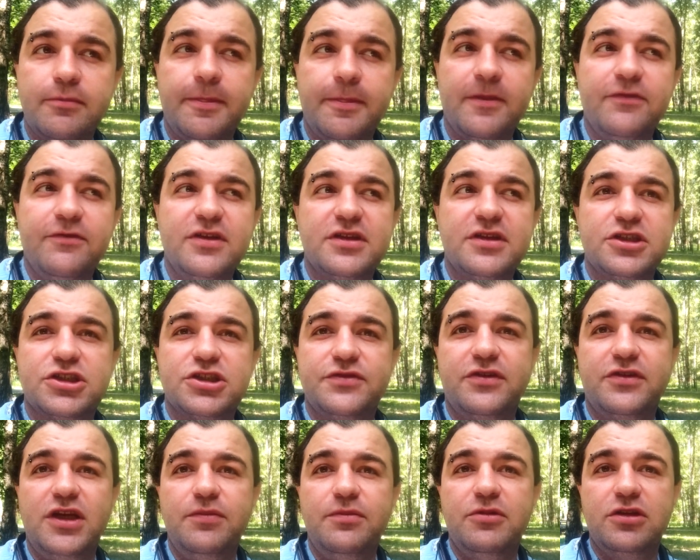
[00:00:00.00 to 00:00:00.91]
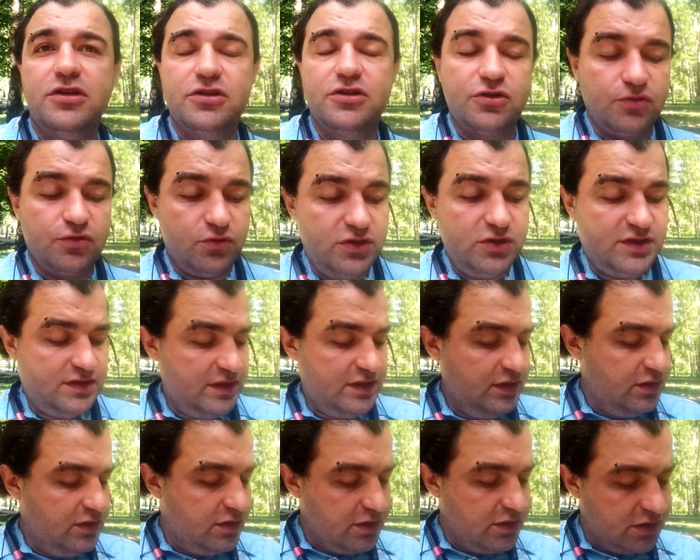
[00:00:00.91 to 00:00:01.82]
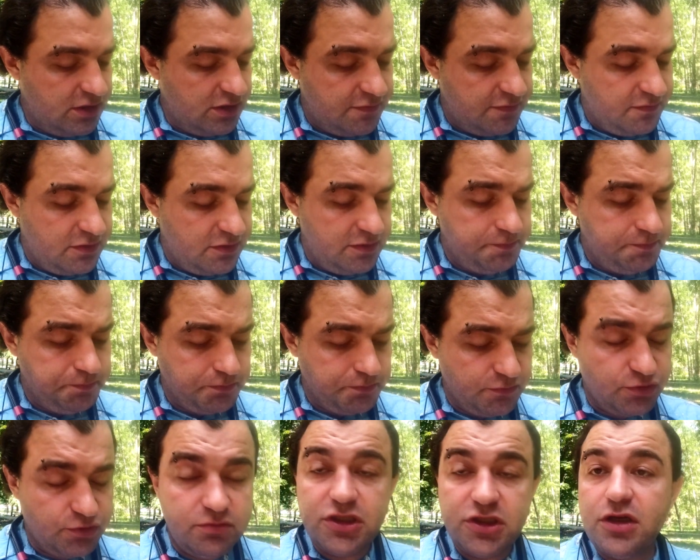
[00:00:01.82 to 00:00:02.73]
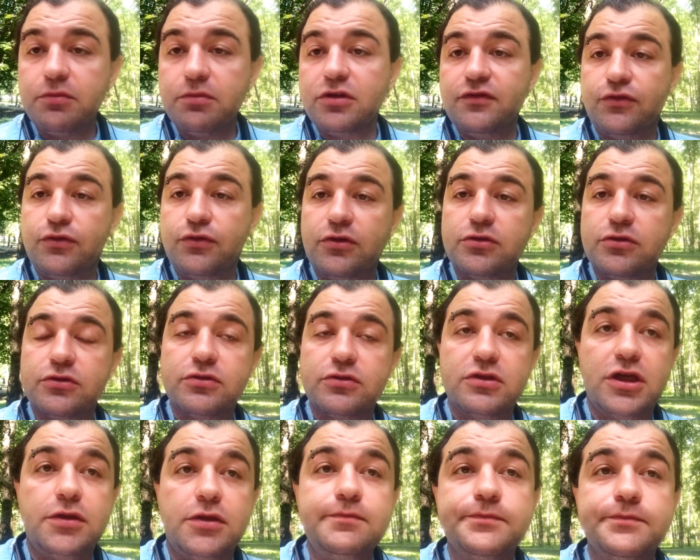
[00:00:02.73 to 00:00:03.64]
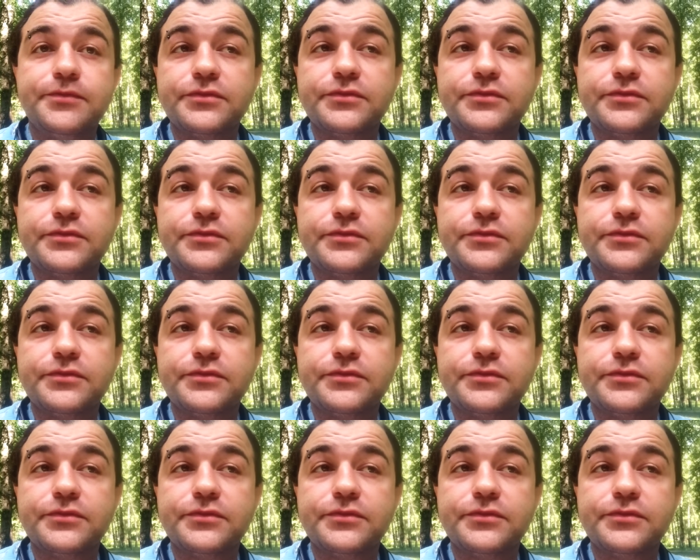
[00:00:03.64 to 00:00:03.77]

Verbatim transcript: В это же время на другой сцене, на главной, у меня был вход туда.